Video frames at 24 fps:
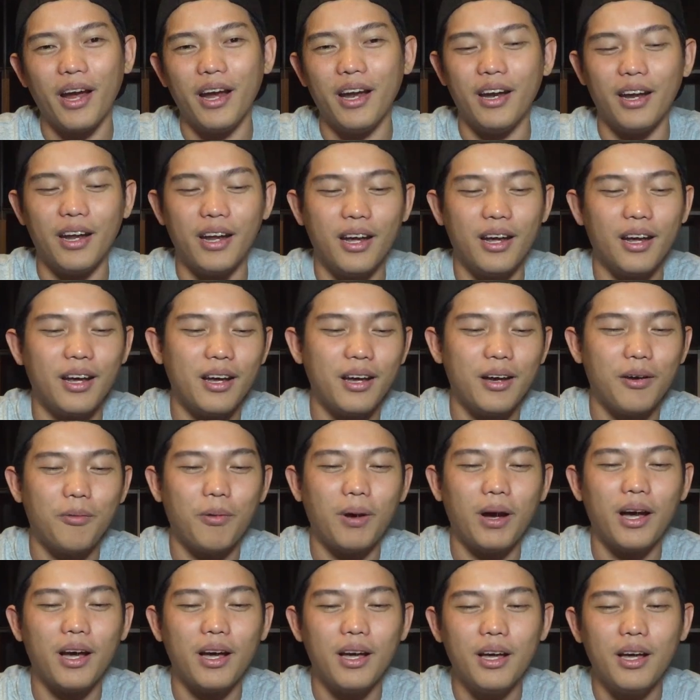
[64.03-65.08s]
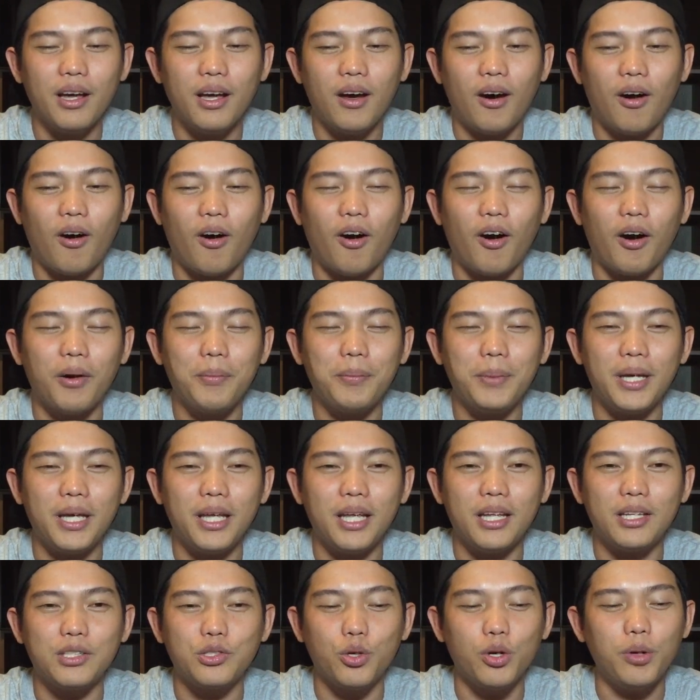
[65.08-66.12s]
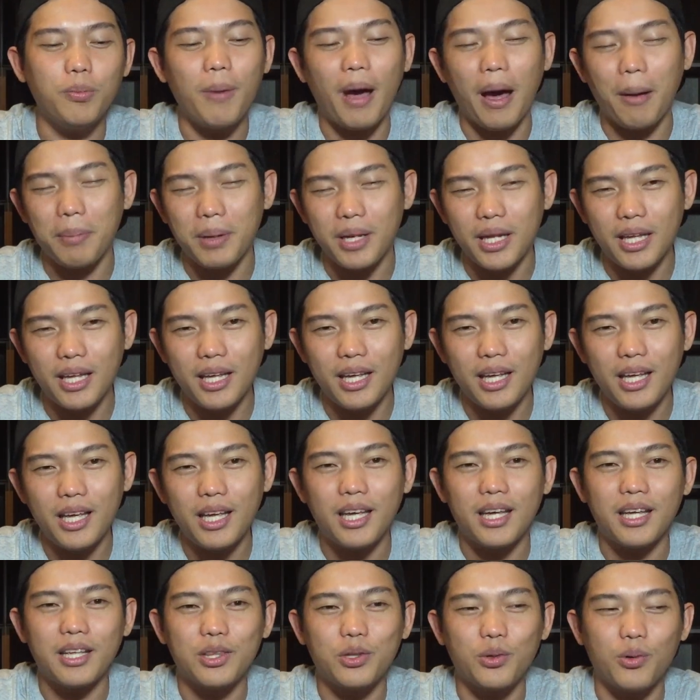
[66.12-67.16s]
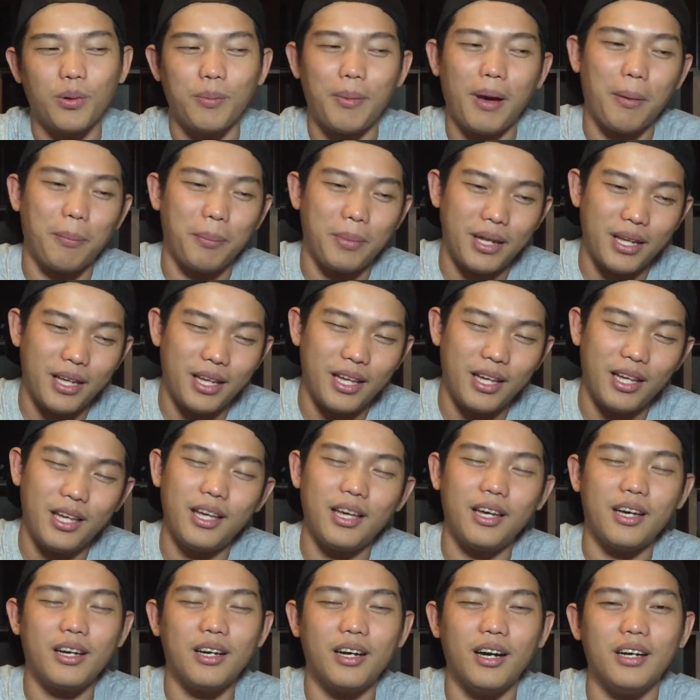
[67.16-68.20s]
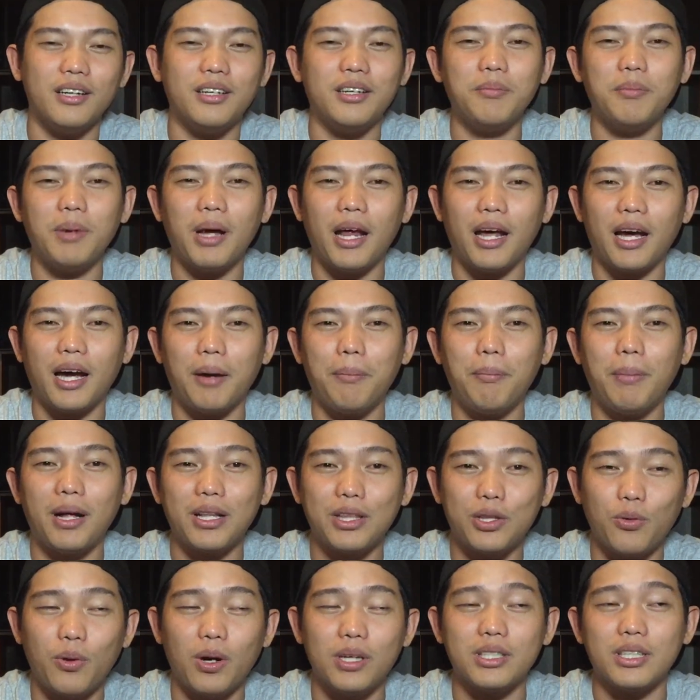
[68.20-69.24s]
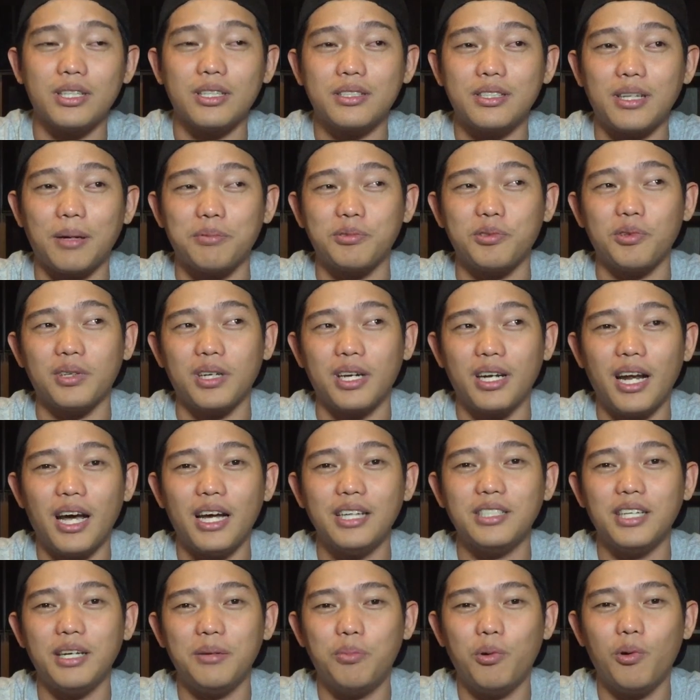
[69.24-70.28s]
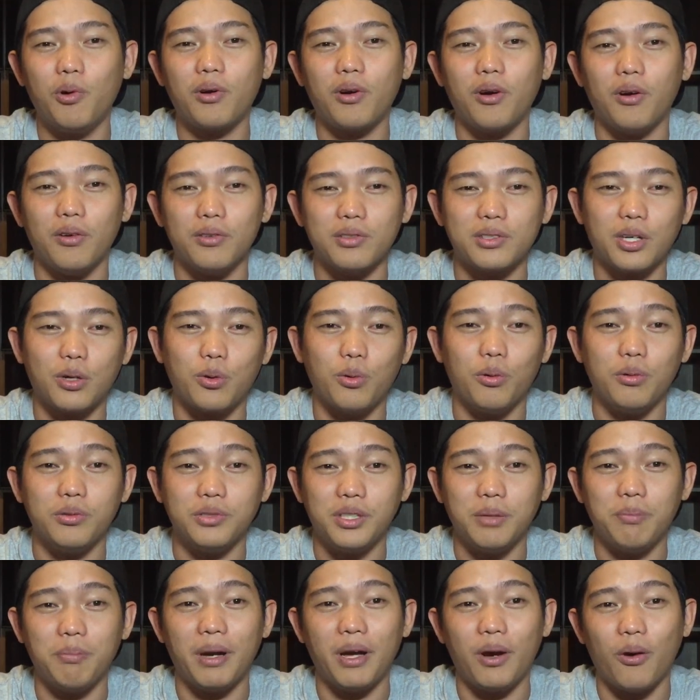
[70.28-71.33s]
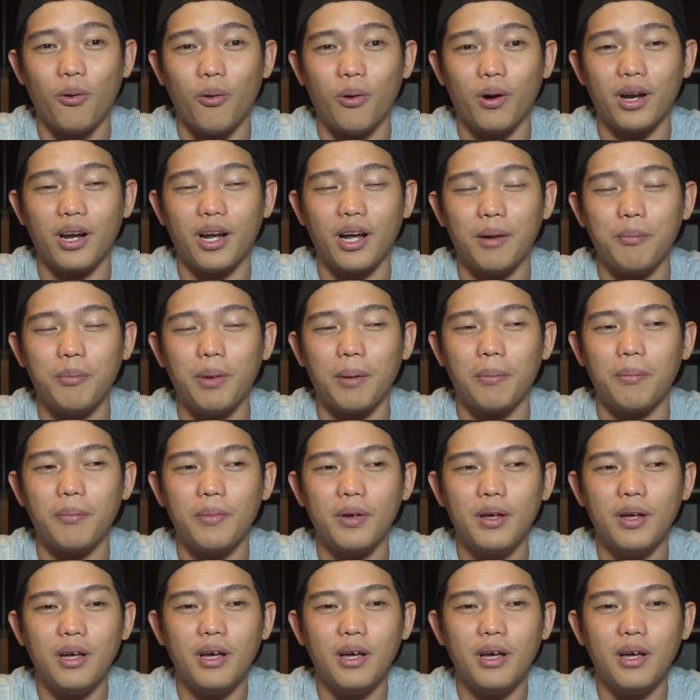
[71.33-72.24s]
อยๆนะฮะ ว่า อ๋อมีชุดแบบนี้ ตัวแบบนี้เกิดขึ้นมาครับ บางตัวจะสับสนกันได้ เช่นพวกของตระกูลของซิมไบโอตนะครับ แบบ